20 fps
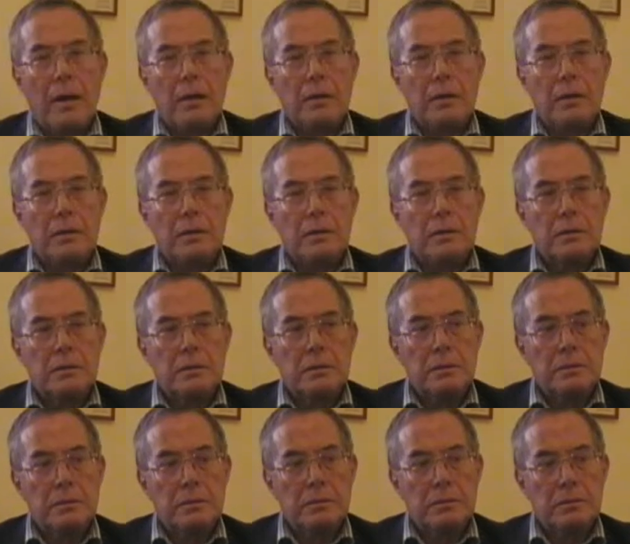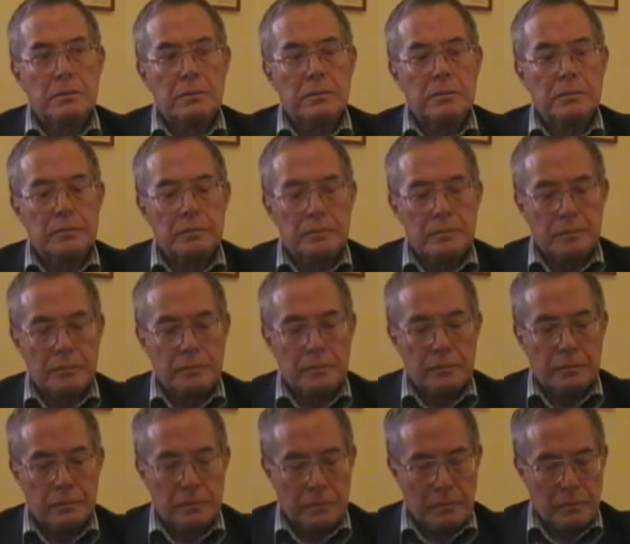Professor Paragona, che
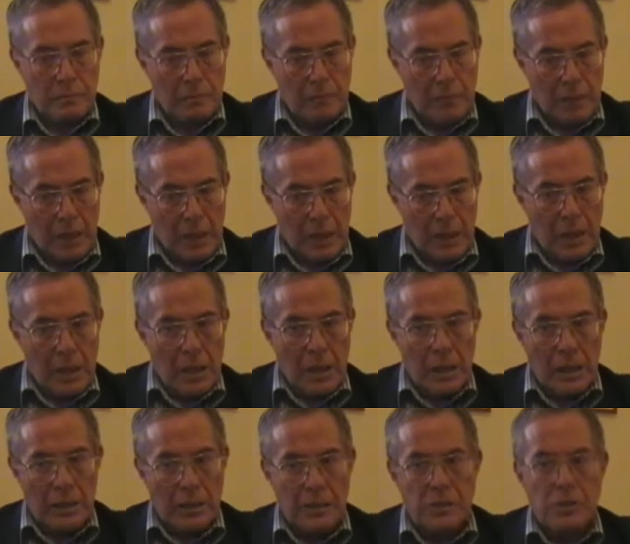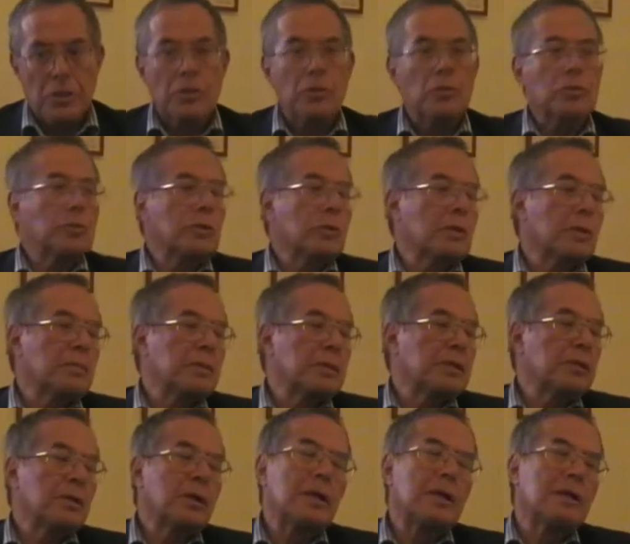cos'è la Live? Innanzitutto la
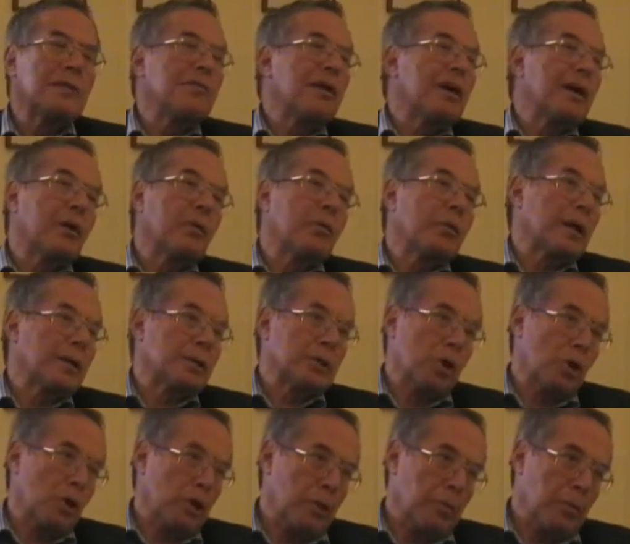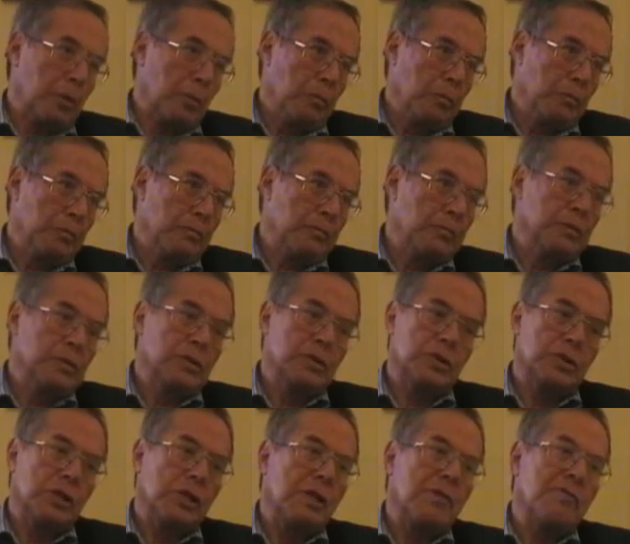parola Live è un acronimo,
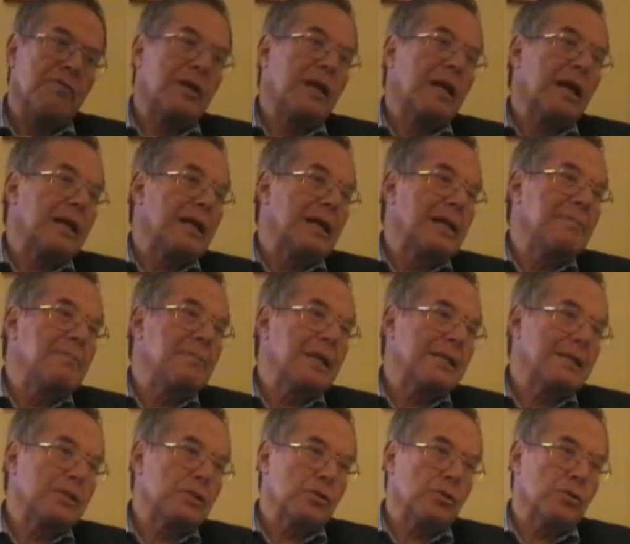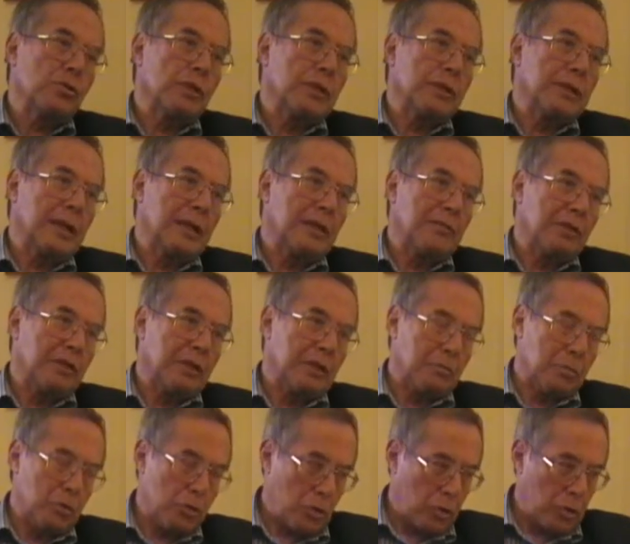significa liberazione della
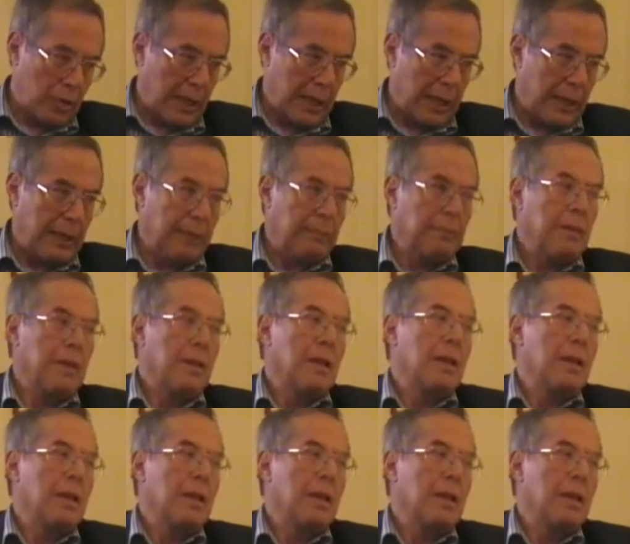vita emozionale.